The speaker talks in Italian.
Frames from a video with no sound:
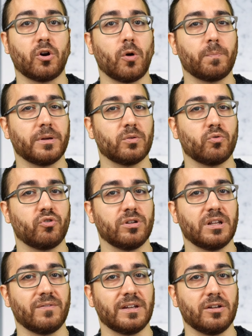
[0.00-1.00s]
coppia di
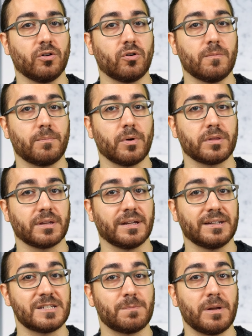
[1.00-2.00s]
uscite video composta
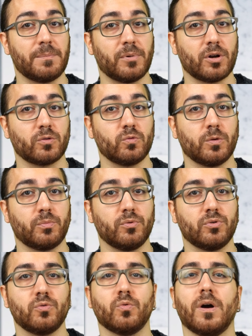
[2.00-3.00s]
da DisplayPort
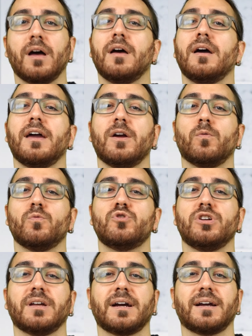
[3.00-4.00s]
1.2 e
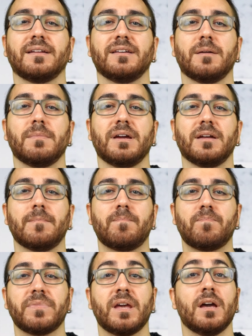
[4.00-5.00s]
un'uscita HDMI.
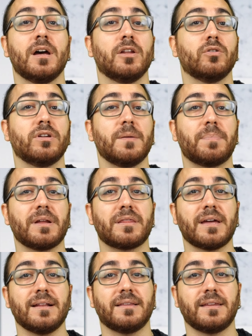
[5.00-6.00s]
Non è
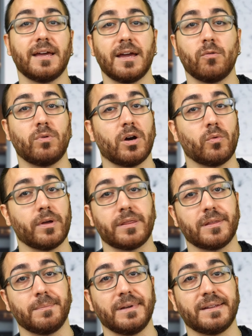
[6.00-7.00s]
presente una
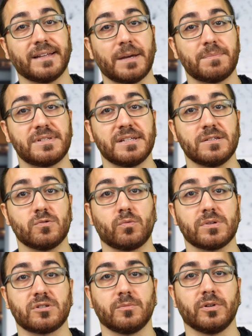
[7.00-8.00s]
USB Type-C su
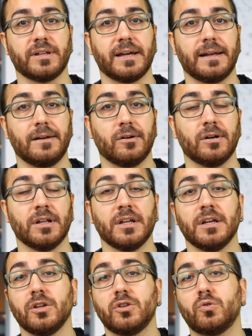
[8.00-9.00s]
questo modello,
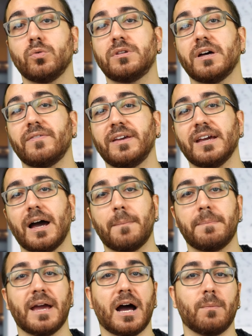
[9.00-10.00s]
tuttavia
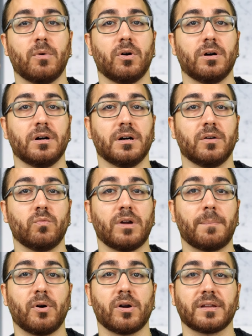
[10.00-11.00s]
abbiamo eh,
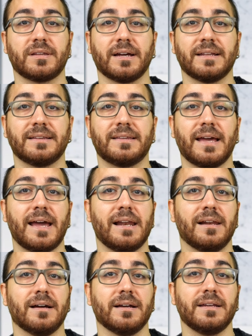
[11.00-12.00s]
una porta
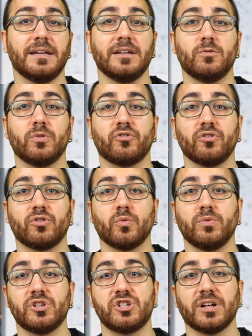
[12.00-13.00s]
Intel
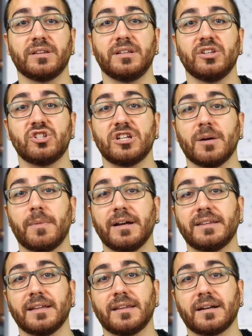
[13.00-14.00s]
i211 AT GB
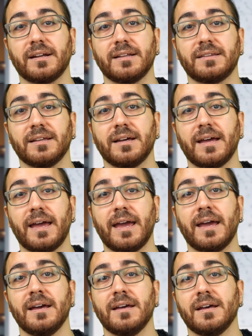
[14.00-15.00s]
Ethernet
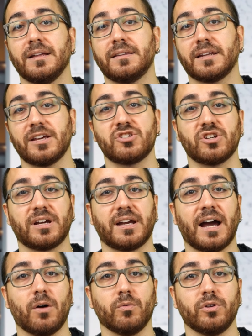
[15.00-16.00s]
e 3
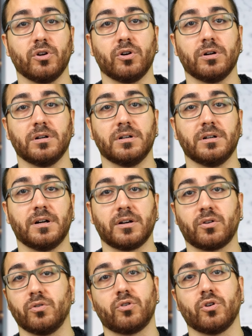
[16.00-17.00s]
jack audio
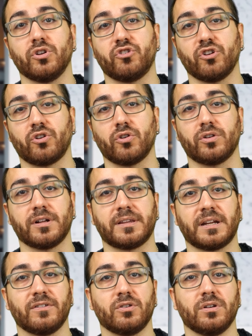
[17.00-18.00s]
eh, con codice color da
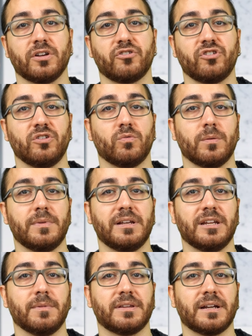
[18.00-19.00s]
3,5
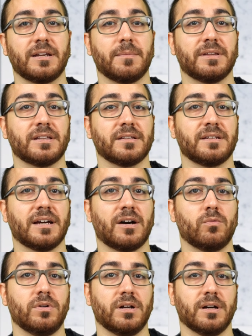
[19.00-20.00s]
mm alimentati
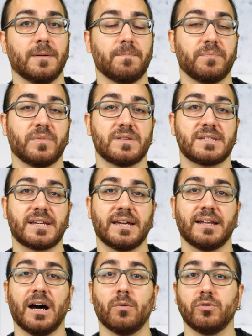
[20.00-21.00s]
da un um,
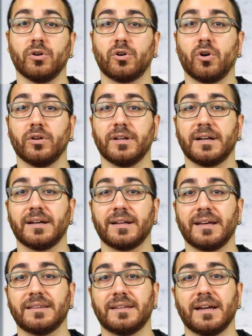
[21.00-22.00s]
scheda audio codec
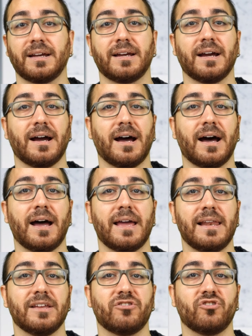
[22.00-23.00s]
Realtek
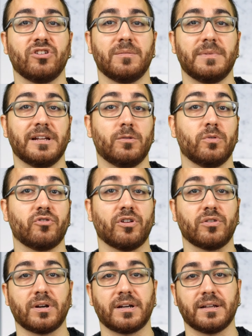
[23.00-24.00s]
ALC
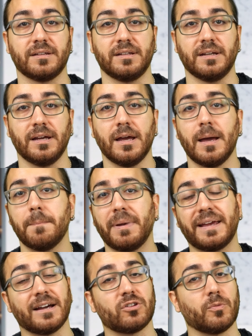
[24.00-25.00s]
1200HD.
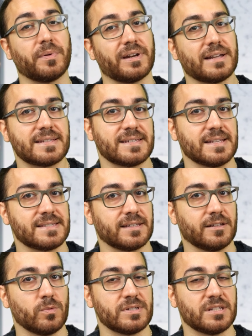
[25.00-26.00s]
Peccato per
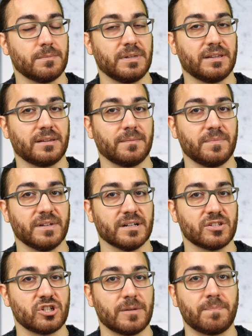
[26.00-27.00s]
l'assenza dell'USB-C.
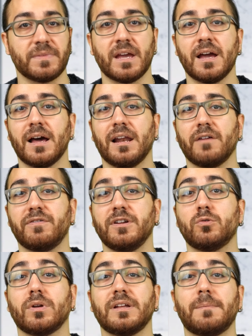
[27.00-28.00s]
Eh, la
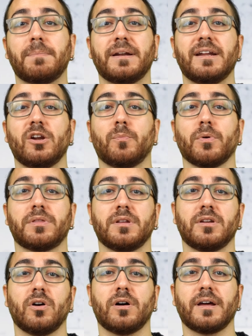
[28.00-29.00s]
finitura del pannello
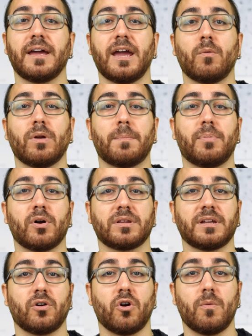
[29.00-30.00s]
posteriore è una
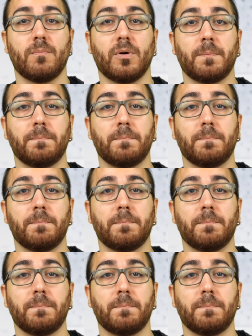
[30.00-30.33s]
porta combo